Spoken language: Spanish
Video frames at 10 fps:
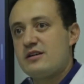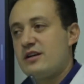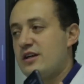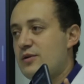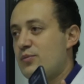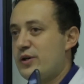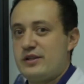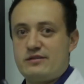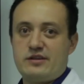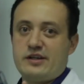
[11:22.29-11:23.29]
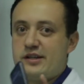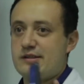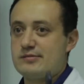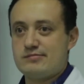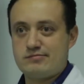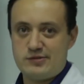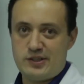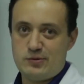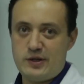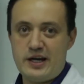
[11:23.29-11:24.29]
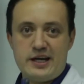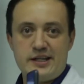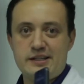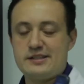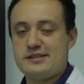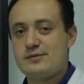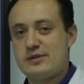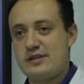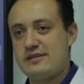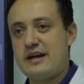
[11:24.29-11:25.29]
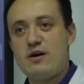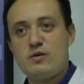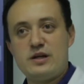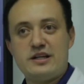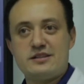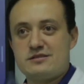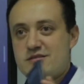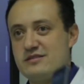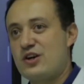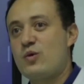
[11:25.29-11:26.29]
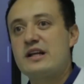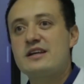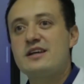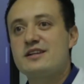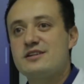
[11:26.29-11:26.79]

eh, pueden ser celulares, eh, tablet, de cualquier